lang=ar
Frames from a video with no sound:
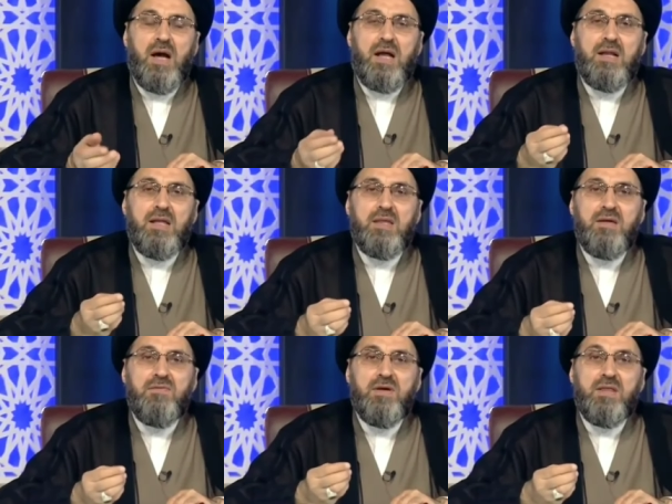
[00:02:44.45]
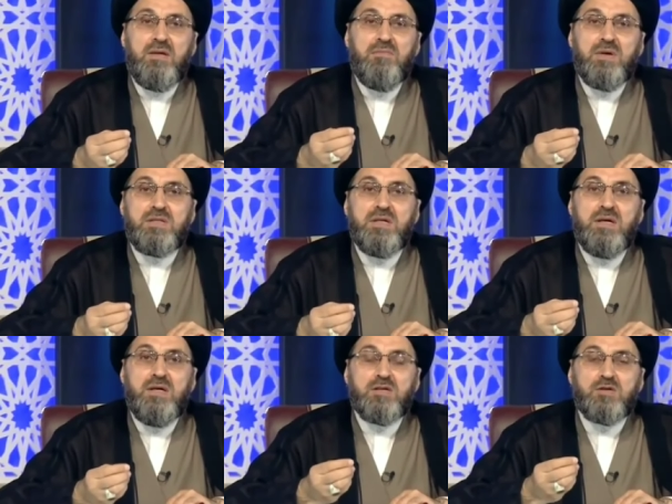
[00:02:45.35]
الذي في
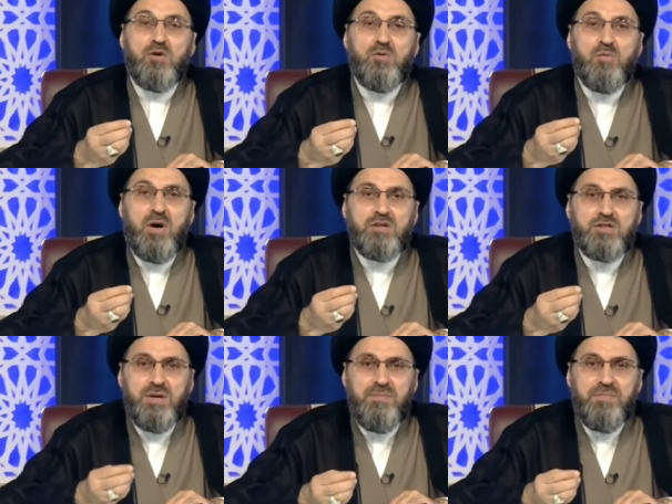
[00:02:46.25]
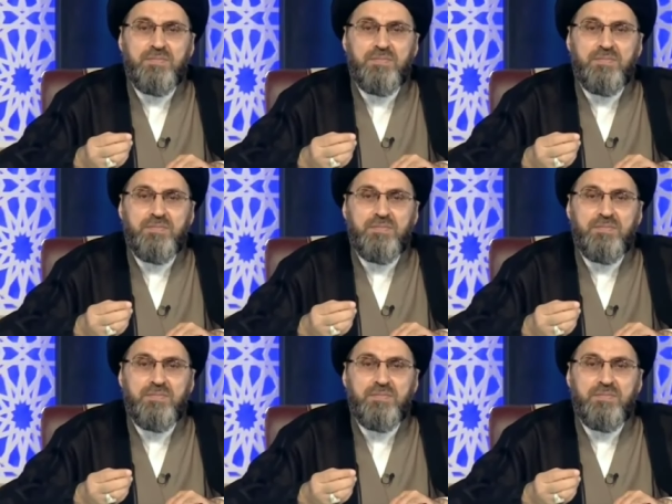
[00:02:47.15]
ذمته صوم واجب